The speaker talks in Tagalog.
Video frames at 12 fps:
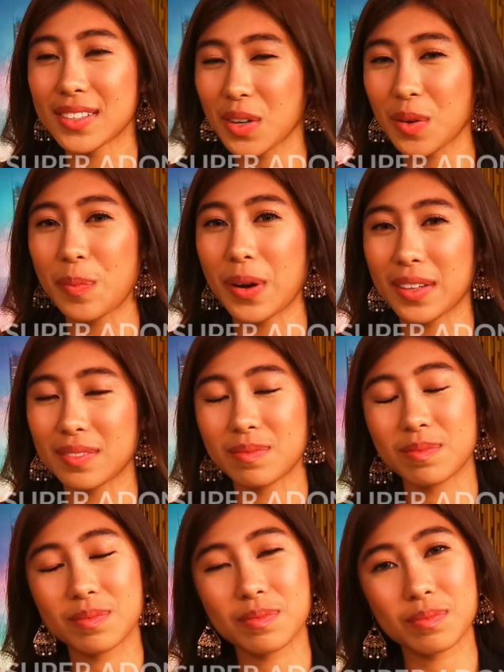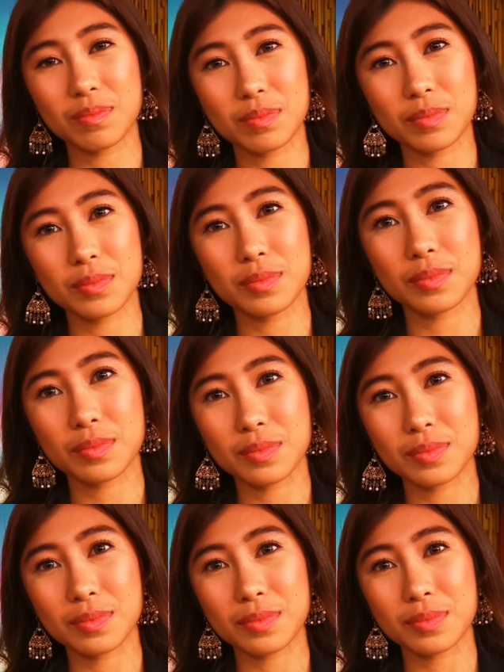Sobra. What is this song all about po pala?
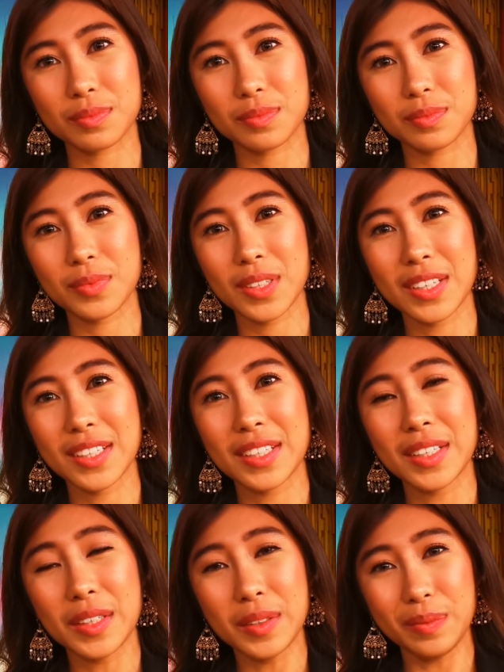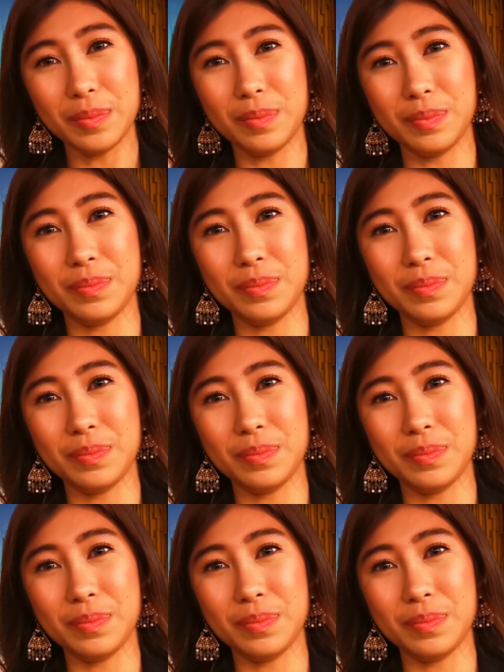Yeah. Yung reason na